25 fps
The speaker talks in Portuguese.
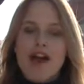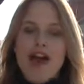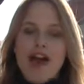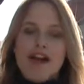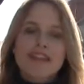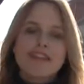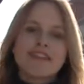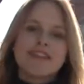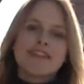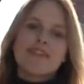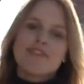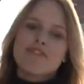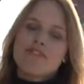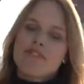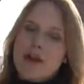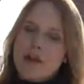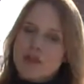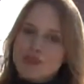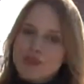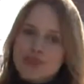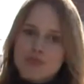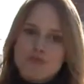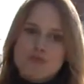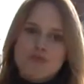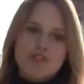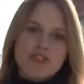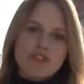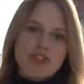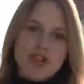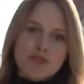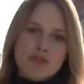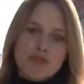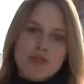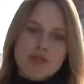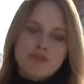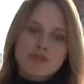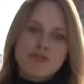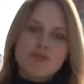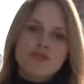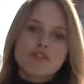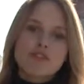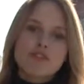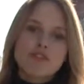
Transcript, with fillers: além da falta de medicamentos